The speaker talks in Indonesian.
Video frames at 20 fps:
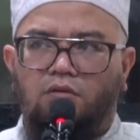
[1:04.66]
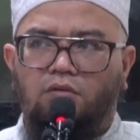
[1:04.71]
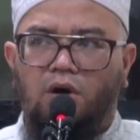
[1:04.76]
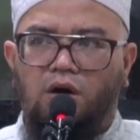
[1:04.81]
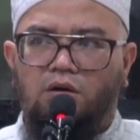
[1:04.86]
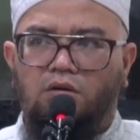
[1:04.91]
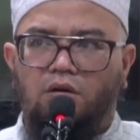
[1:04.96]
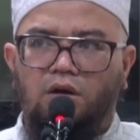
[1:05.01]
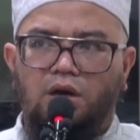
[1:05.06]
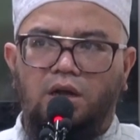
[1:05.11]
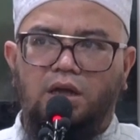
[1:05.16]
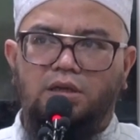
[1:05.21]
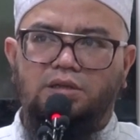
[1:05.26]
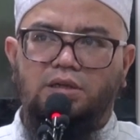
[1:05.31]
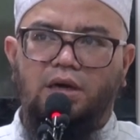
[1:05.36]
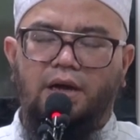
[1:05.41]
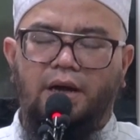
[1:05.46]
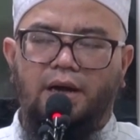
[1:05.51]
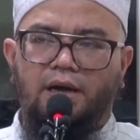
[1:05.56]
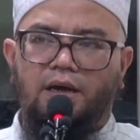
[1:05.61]
Wa qala
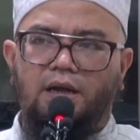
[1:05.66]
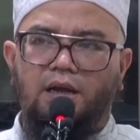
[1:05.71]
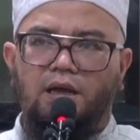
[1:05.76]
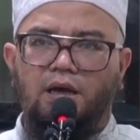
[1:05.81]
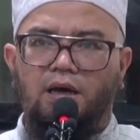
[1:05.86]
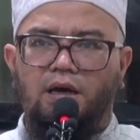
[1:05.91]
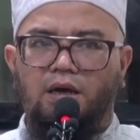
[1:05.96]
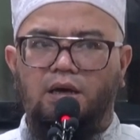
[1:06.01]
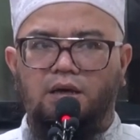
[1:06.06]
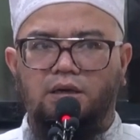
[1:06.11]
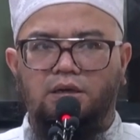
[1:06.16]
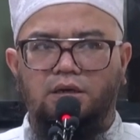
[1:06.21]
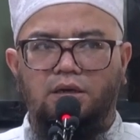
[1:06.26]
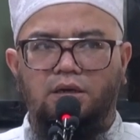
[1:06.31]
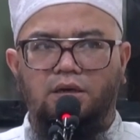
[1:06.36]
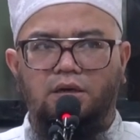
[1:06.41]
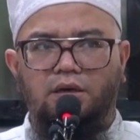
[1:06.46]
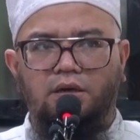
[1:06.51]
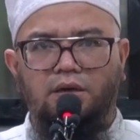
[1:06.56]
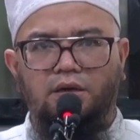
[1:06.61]
ta'ala
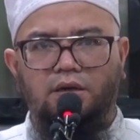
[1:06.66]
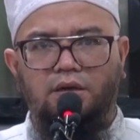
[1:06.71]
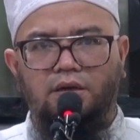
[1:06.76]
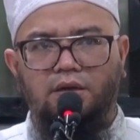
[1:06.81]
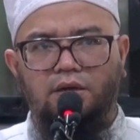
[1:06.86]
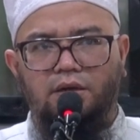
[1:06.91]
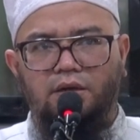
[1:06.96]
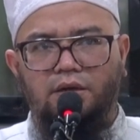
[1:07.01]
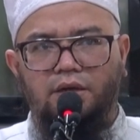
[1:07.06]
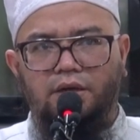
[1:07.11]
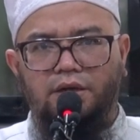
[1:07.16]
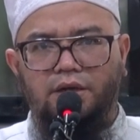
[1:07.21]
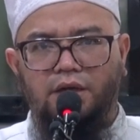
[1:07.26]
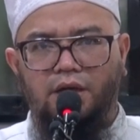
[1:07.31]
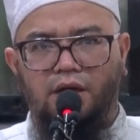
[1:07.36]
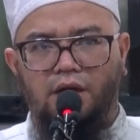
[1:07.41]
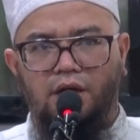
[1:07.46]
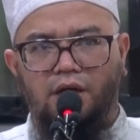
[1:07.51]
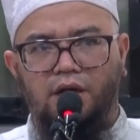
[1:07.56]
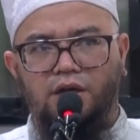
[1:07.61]

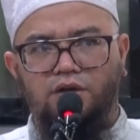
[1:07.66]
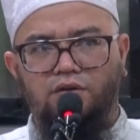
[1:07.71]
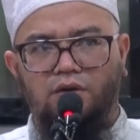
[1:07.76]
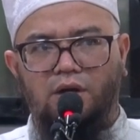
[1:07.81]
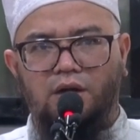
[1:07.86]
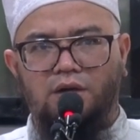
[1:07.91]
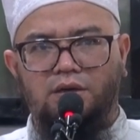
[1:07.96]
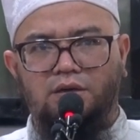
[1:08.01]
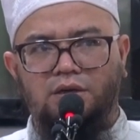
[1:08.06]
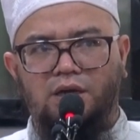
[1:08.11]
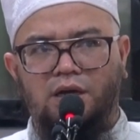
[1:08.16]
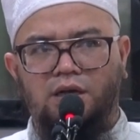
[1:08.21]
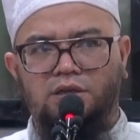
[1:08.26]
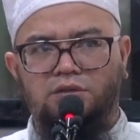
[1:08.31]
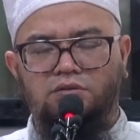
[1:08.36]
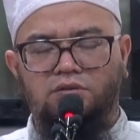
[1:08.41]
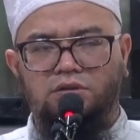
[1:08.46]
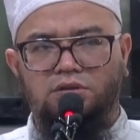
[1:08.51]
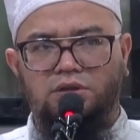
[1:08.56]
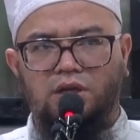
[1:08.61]
Ya ayyuhan
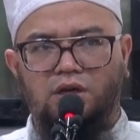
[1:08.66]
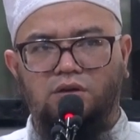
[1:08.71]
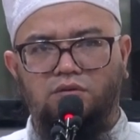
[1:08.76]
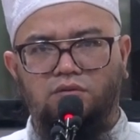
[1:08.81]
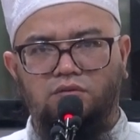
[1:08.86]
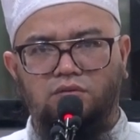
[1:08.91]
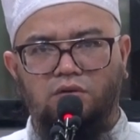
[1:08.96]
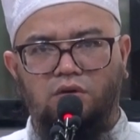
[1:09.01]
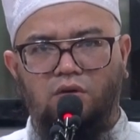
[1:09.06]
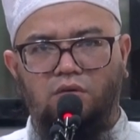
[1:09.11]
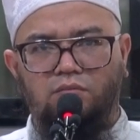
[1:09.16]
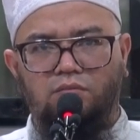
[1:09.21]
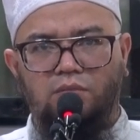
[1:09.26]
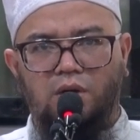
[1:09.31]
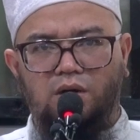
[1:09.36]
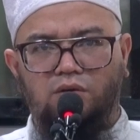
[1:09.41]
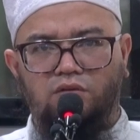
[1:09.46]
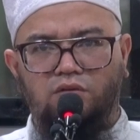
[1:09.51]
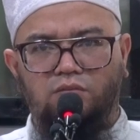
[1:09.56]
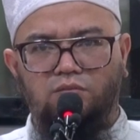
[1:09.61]
nasu
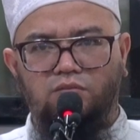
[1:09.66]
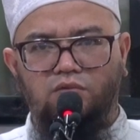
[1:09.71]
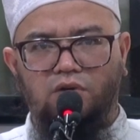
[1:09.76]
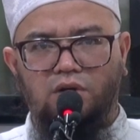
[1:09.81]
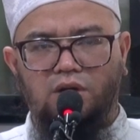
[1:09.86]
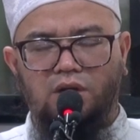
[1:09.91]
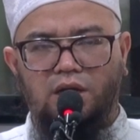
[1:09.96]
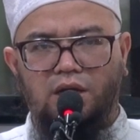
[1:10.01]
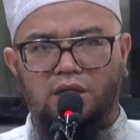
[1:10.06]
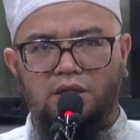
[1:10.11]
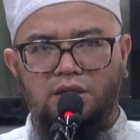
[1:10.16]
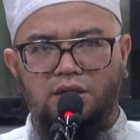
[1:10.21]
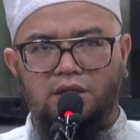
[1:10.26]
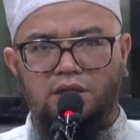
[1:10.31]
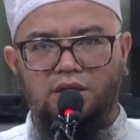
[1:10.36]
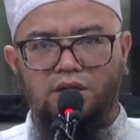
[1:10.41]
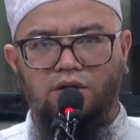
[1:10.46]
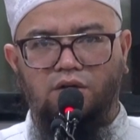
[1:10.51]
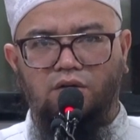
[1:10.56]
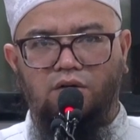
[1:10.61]
rabbakumul
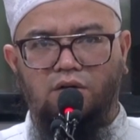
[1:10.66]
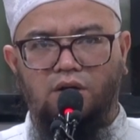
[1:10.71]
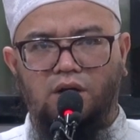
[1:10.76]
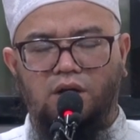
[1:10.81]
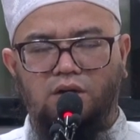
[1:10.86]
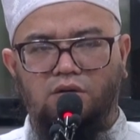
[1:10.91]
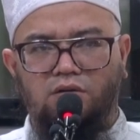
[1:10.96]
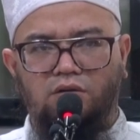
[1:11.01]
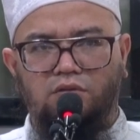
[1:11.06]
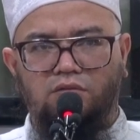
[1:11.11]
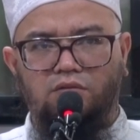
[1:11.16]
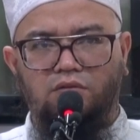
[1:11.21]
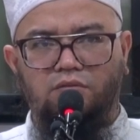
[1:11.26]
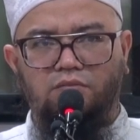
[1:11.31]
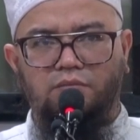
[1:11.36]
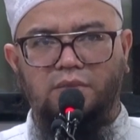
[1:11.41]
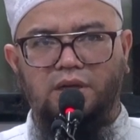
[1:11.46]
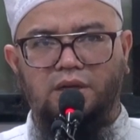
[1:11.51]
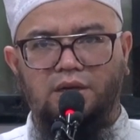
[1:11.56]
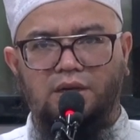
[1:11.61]
ladzi khalaqakum
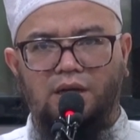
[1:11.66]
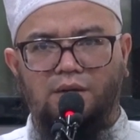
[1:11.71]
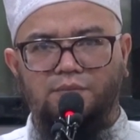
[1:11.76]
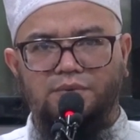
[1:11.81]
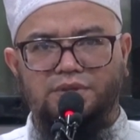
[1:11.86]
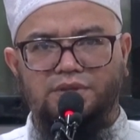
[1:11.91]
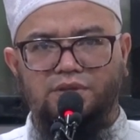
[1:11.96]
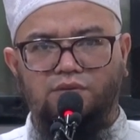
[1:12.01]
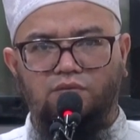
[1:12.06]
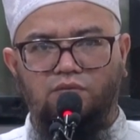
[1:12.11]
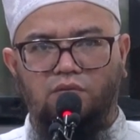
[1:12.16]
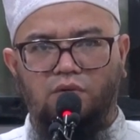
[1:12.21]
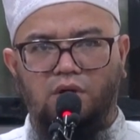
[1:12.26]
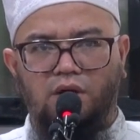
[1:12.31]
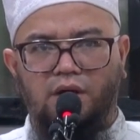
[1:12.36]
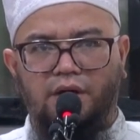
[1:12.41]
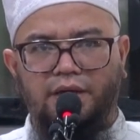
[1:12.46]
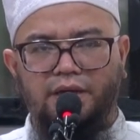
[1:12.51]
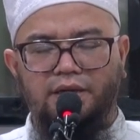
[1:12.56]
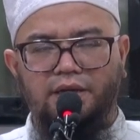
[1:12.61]
min nafsin
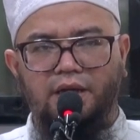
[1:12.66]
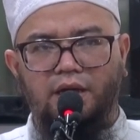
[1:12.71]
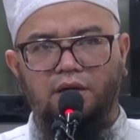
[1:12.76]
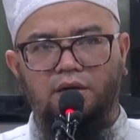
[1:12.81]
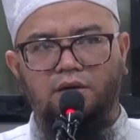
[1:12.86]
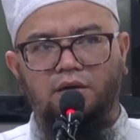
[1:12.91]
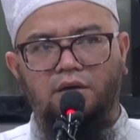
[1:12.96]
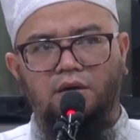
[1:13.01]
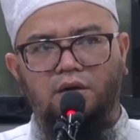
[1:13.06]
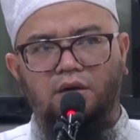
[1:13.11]
wahidah